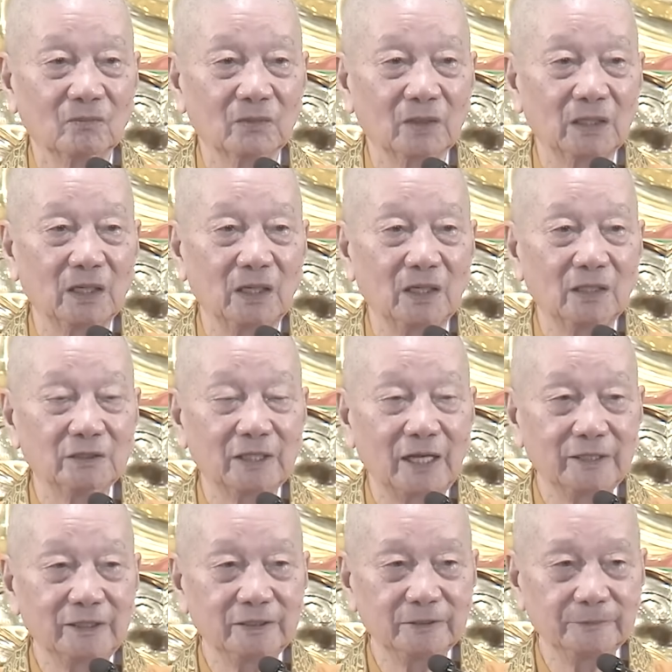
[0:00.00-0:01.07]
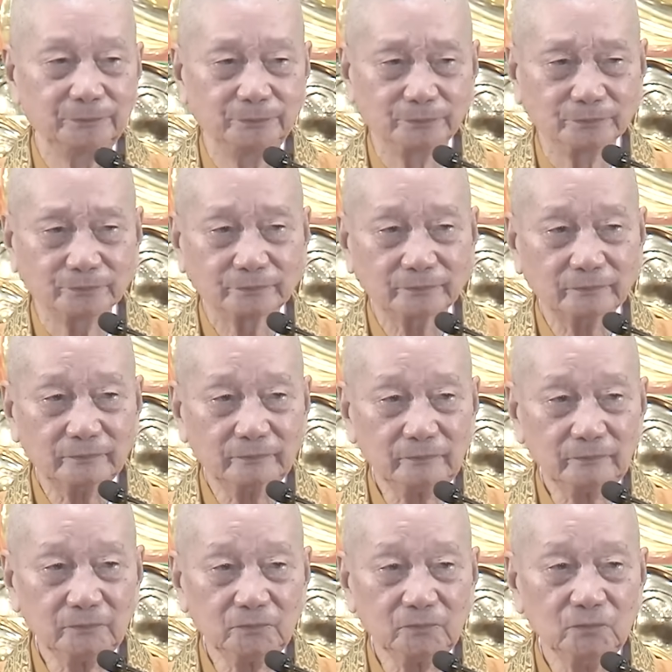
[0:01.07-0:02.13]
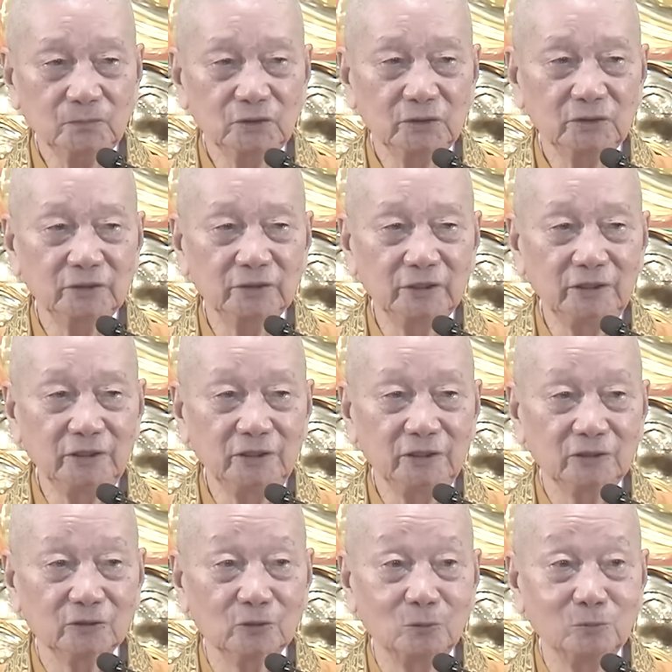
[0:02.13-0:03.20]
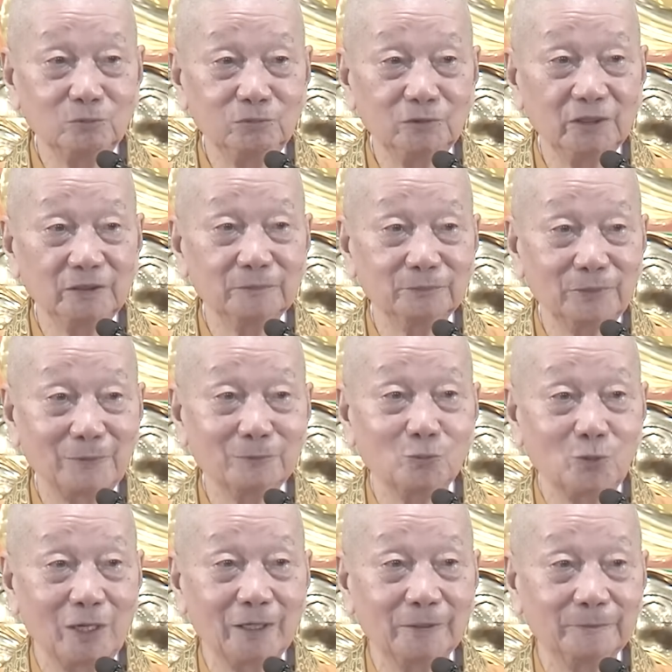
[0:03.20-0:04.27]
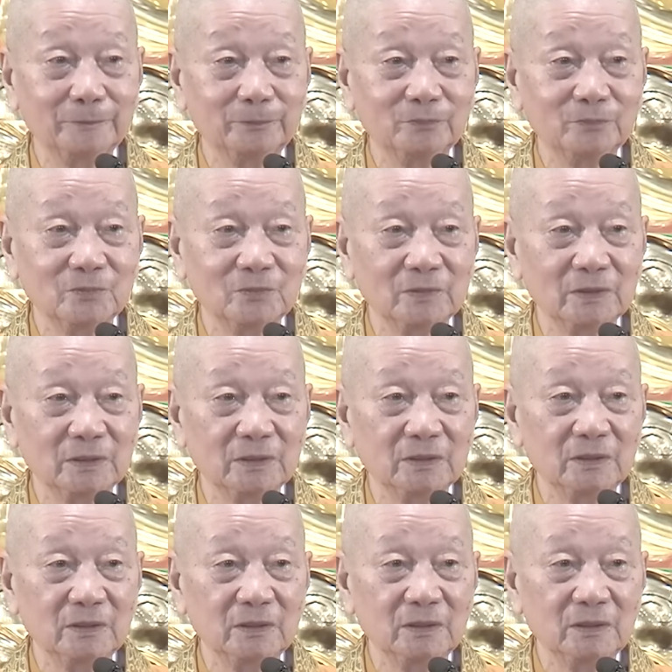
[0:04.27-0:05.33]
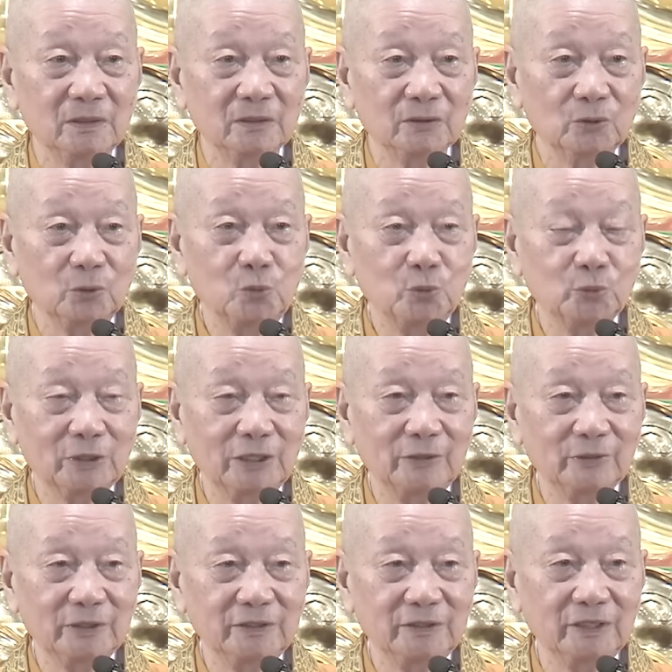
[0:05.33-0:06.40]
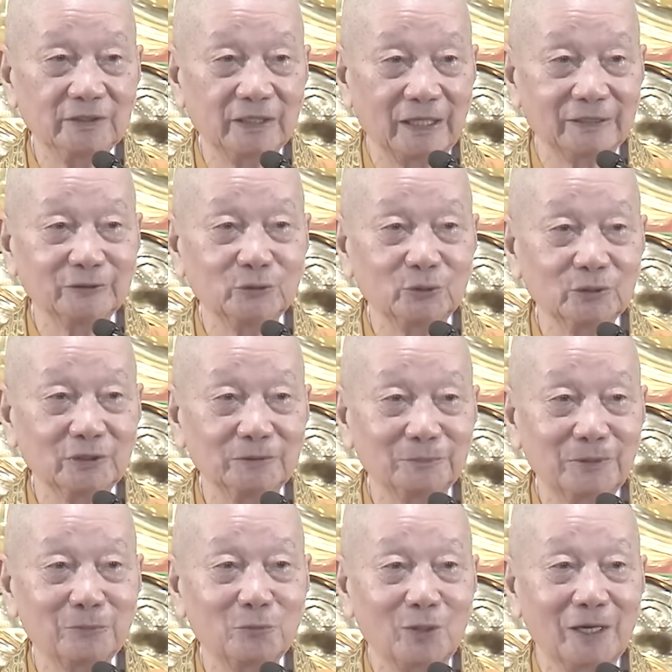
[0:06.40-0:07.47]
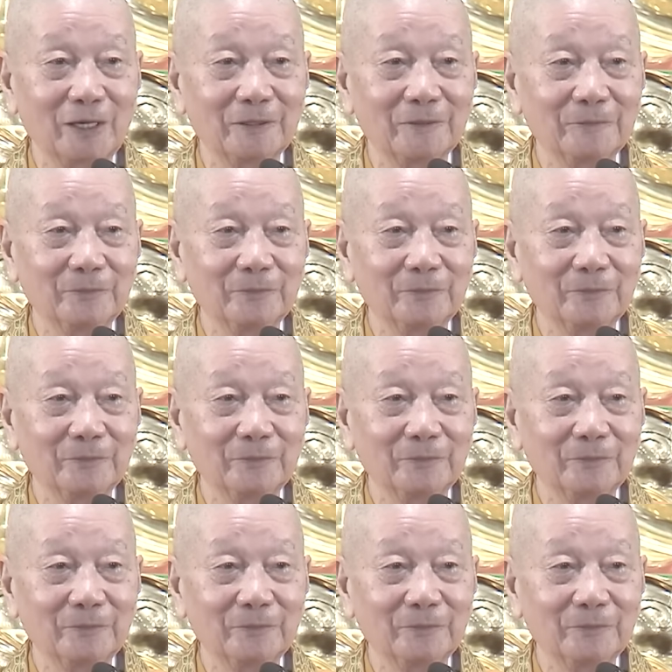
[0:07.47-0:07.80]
Nên ở đây đó, trì tụng kinh Pháp Hoa, tu theo cái nhân hạnh của kinh Pháp Hoa,